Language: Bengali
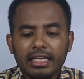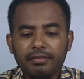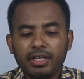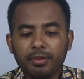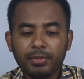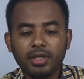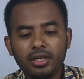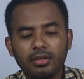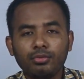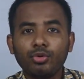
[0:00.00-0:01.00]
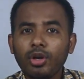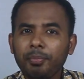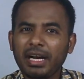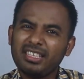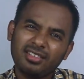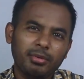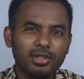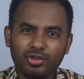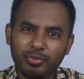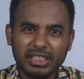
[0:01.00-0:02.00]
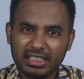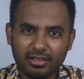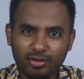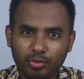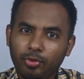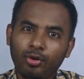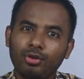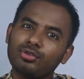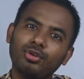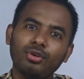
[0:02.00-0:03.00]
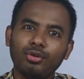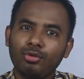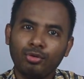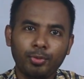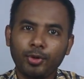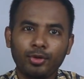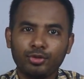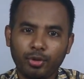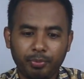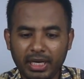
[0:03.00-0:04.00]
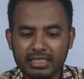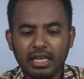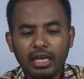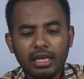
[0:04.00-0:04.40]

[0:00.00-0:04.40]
ইভেন আপনার ওগুলো প্রাইস আবার একটু বেশি কিন্তু পনেরো ষোলো উপরে ওইসব প্রাইস